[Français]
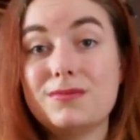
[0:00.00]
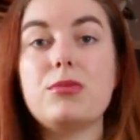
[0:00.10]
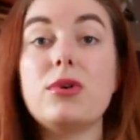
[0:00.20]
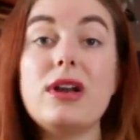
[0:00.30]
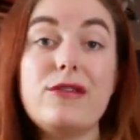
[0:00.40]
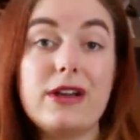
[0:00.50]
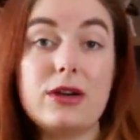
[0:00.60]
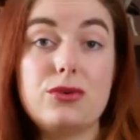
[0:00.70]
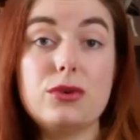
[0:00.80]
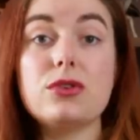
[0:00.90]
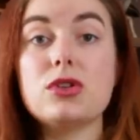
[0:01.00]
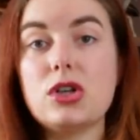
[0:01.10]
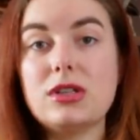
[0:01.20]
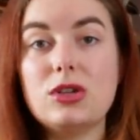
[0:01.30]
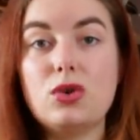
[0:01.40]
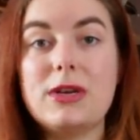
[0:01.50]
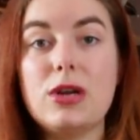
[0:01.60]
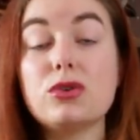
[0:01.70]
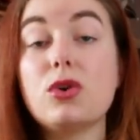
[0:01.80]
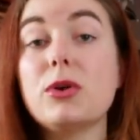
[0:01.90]
Pour la faire courte, Jon est nommé
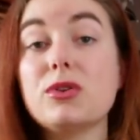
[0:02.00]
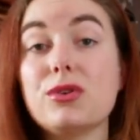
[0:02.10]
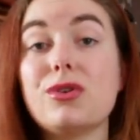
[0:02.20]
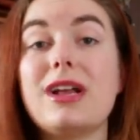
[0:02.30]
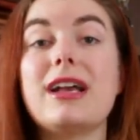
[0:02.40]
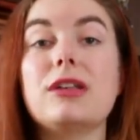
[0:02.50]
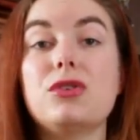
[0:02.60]
Lord Commandant de la Garde